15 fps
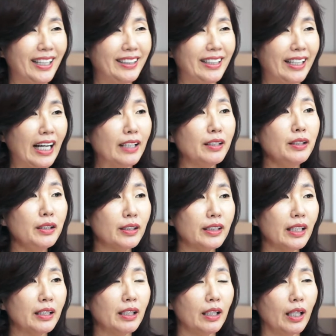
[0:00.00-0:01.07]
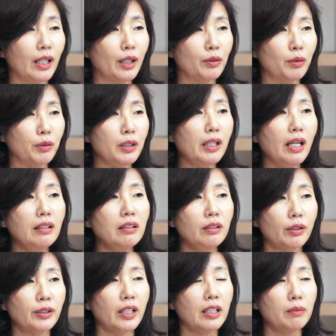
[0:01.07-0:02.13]
때 같은 여자끼리라도 네. 일하는
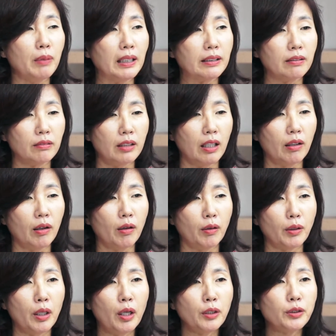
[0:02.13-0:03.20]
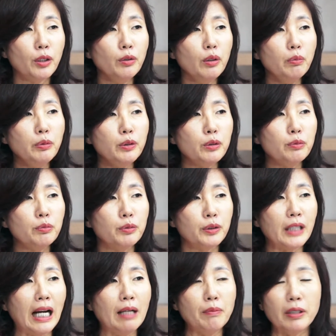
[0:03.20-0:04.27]
여성이 봤을 때는 네. 전업주부
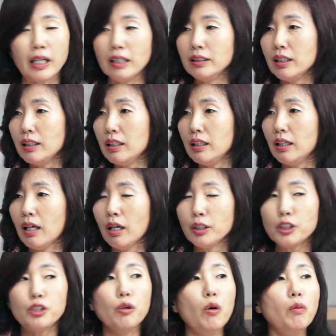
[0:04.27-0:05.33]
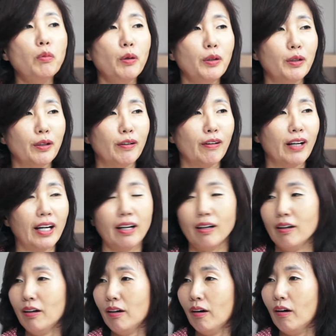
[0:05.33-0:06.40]
삶이 굉장히 쉬워 보이는
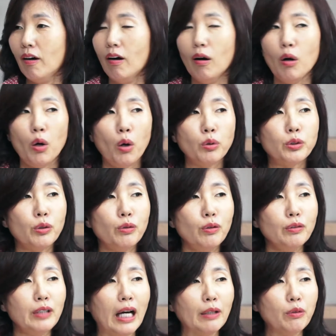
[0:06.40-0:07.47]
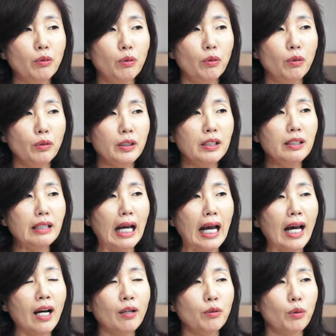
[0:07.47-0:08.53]
거예요. 저거 나도 일 다
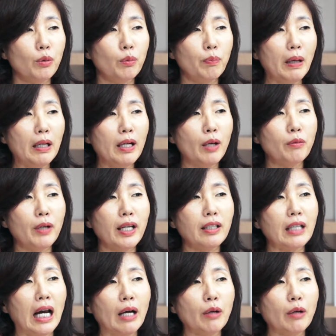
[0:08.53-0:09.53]
하고 빨리 하고 애 다